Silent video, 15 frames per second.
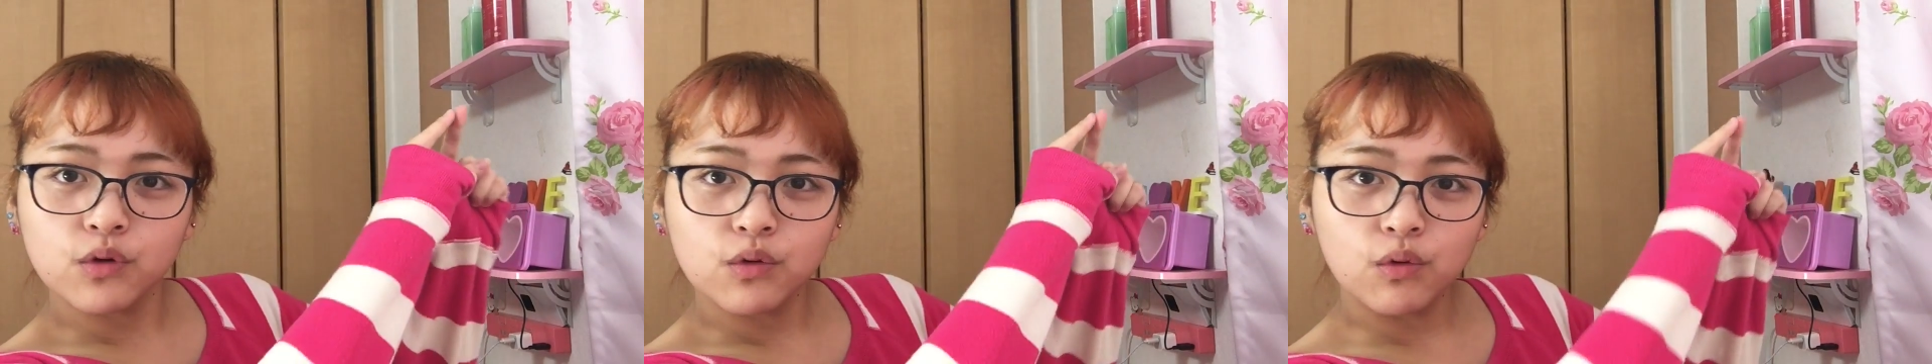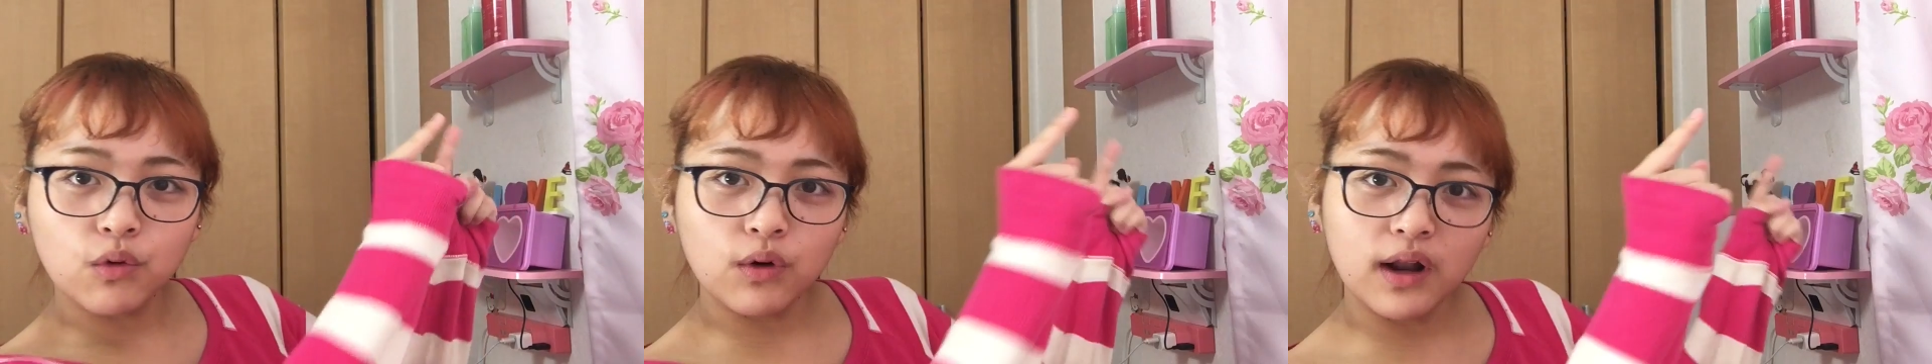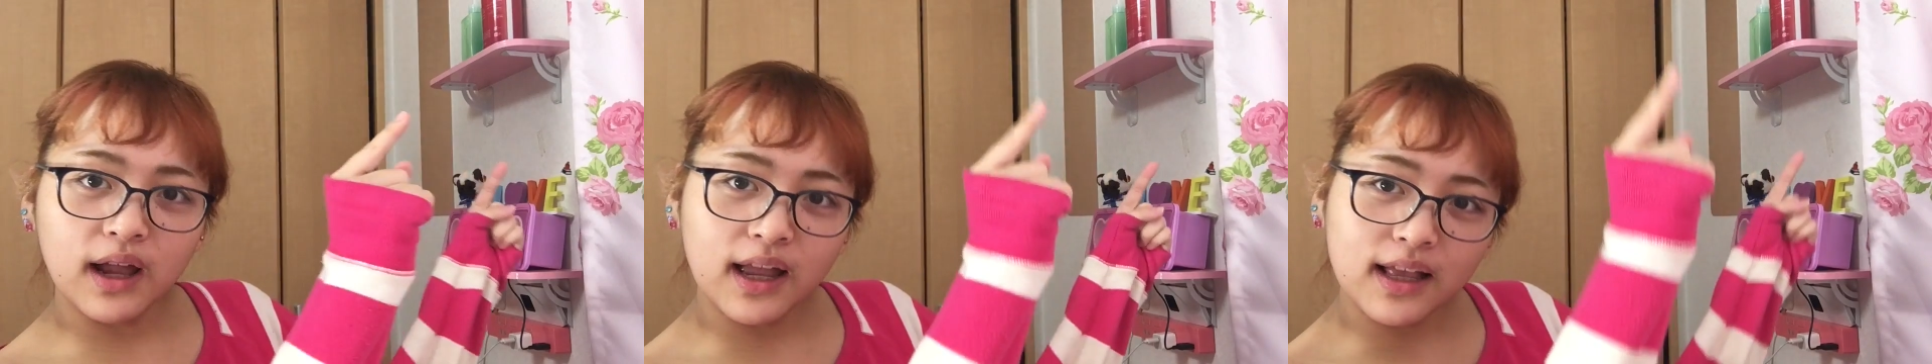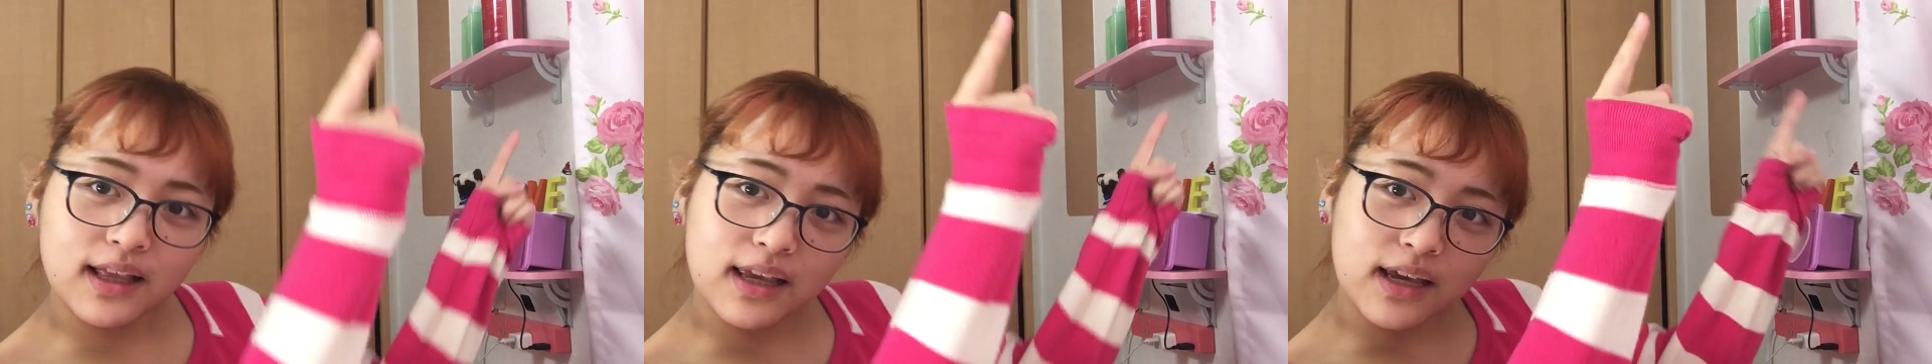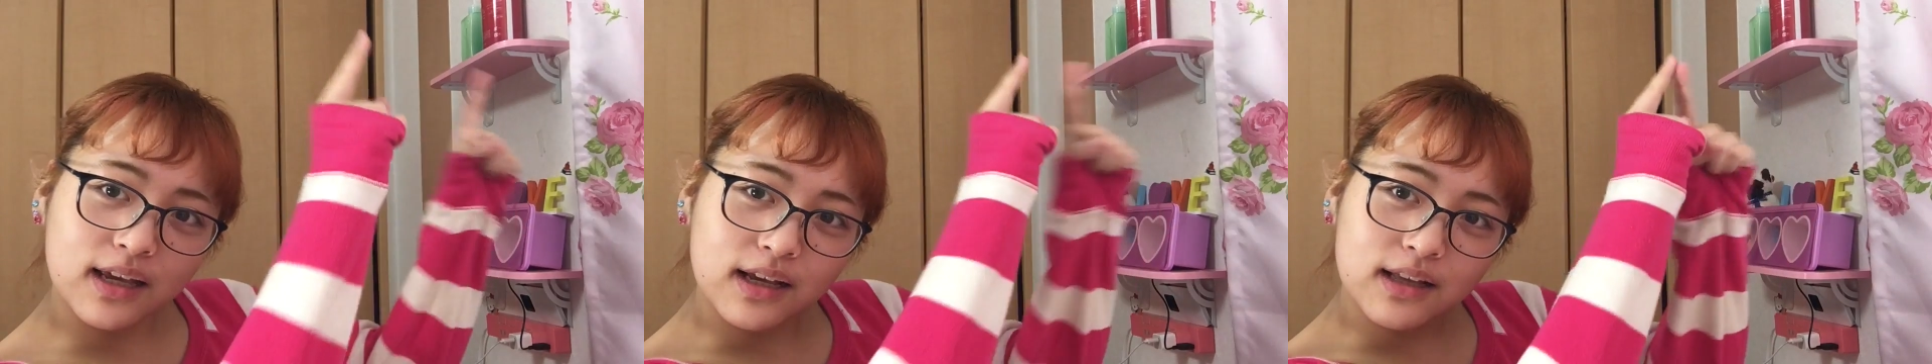ここら辺
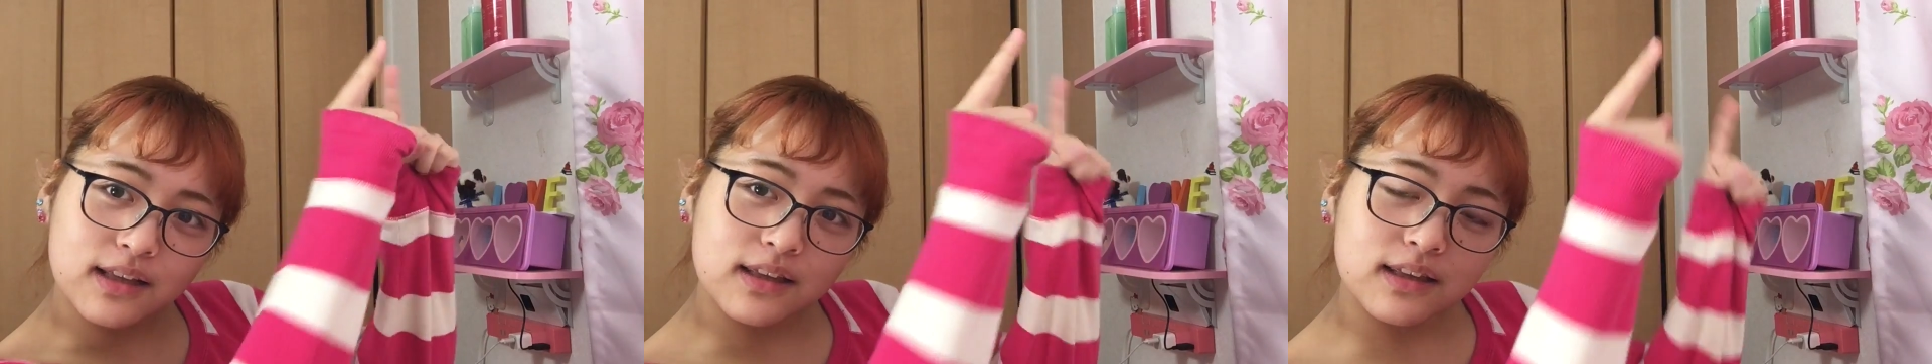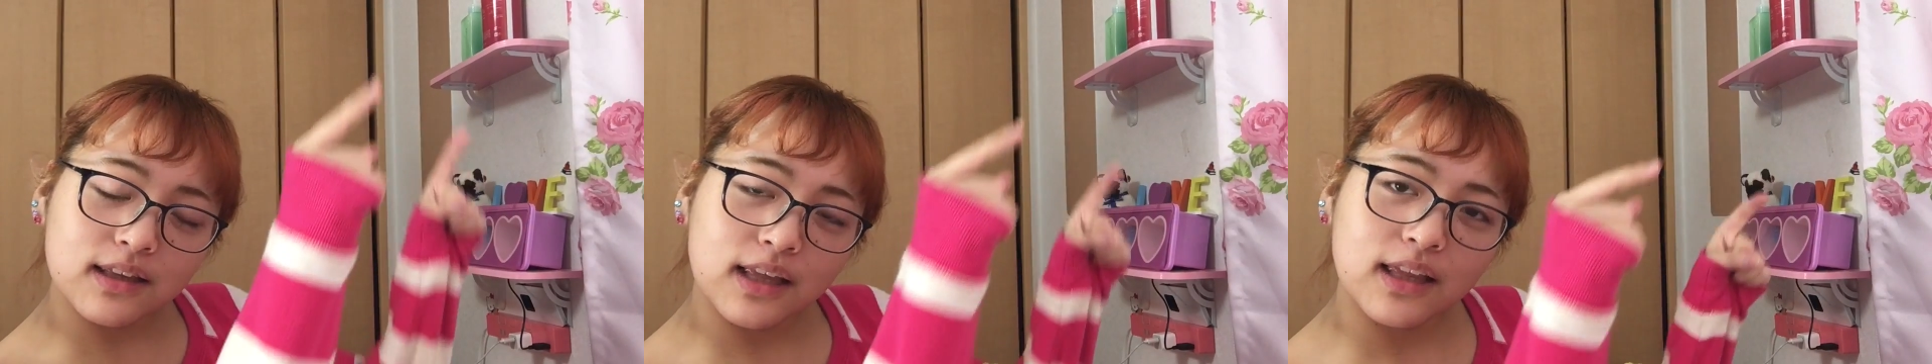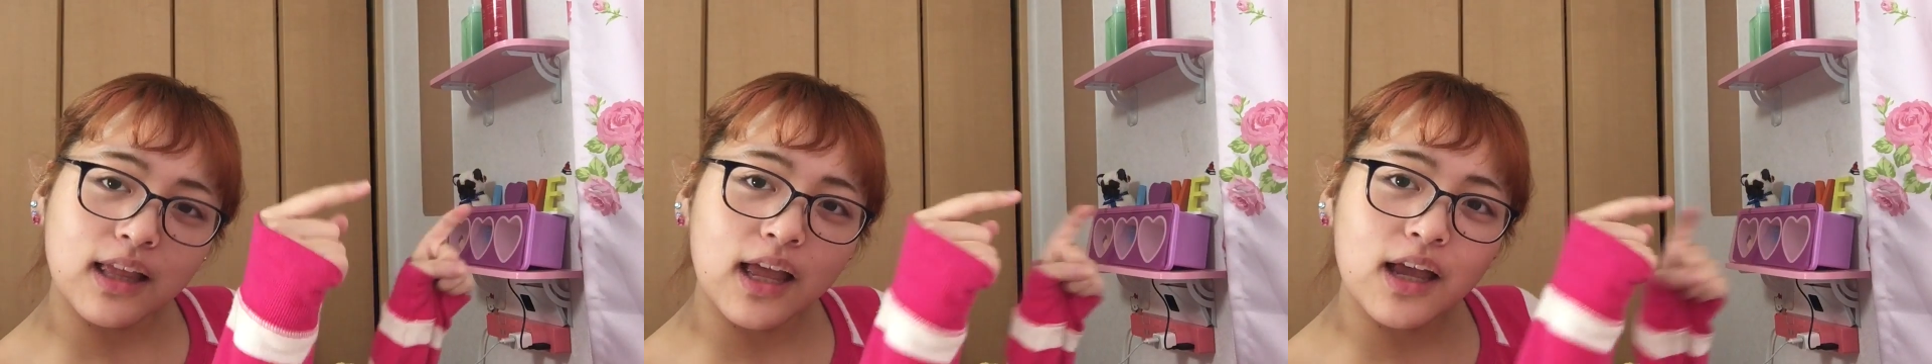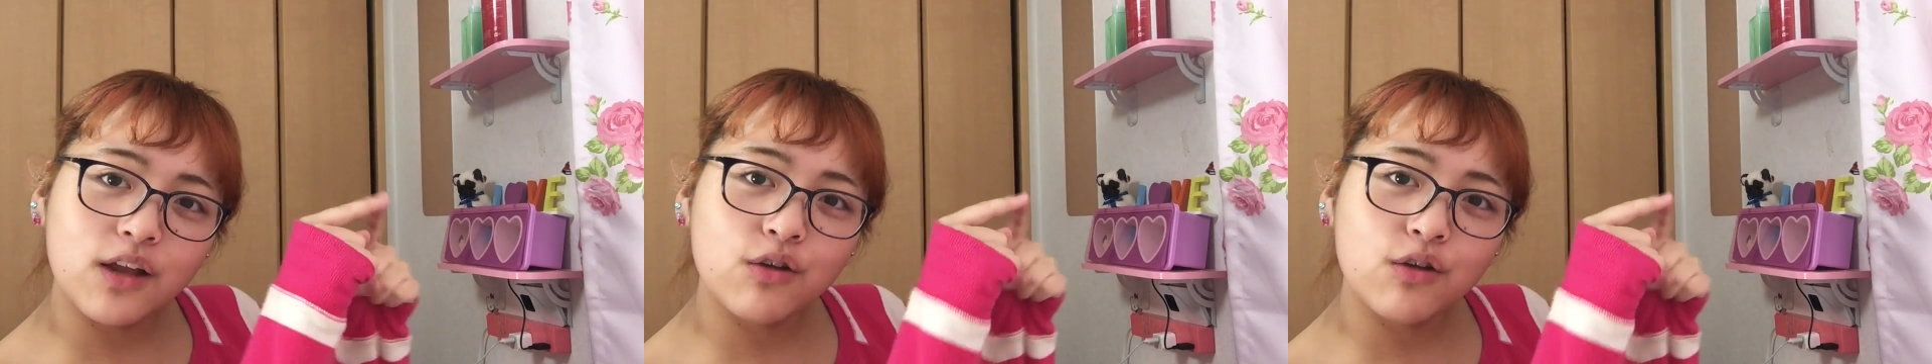に出て